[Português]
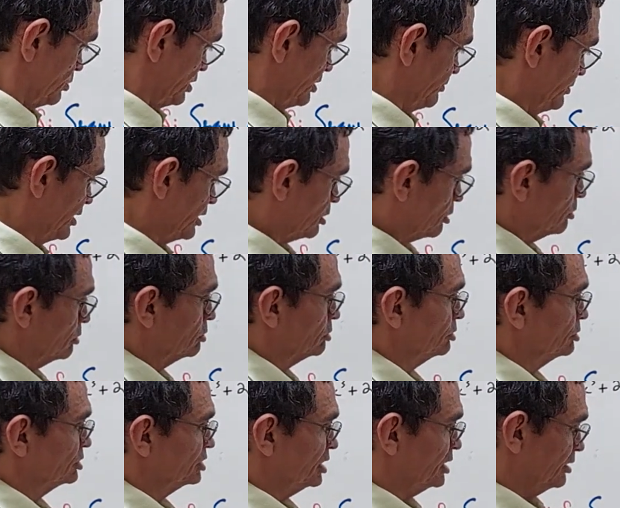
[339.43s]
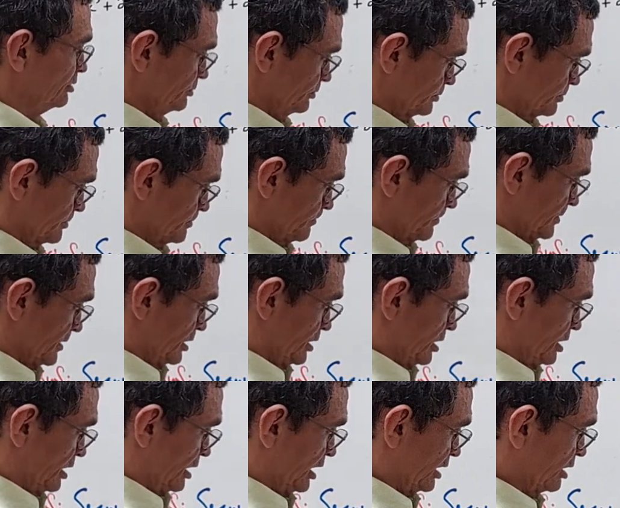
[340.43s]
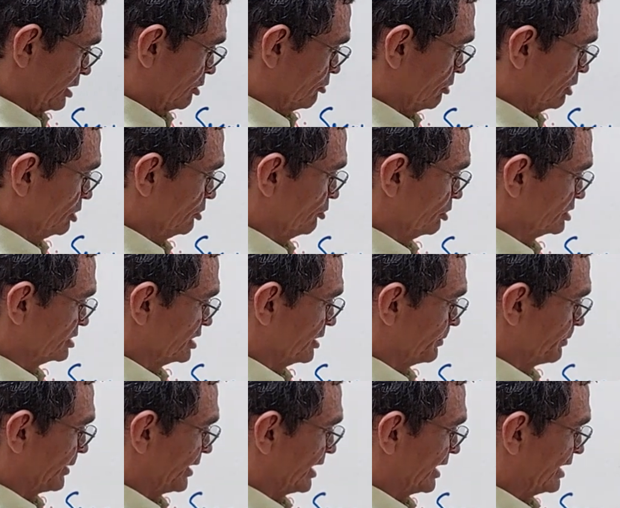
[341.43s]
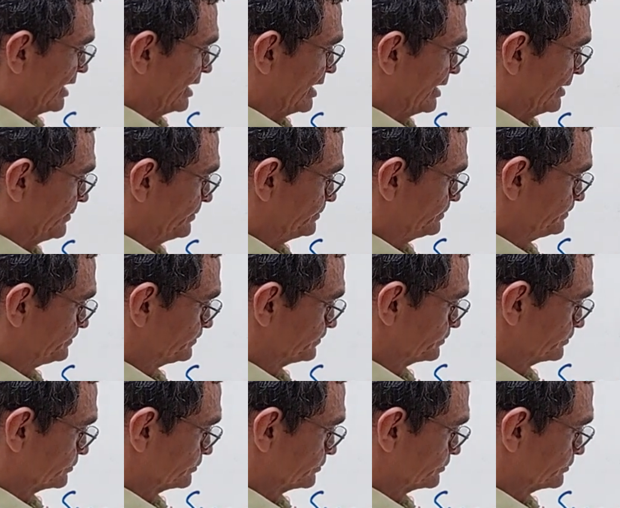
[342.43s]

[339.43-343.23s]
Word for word: primeira conclusão é que quando você pegar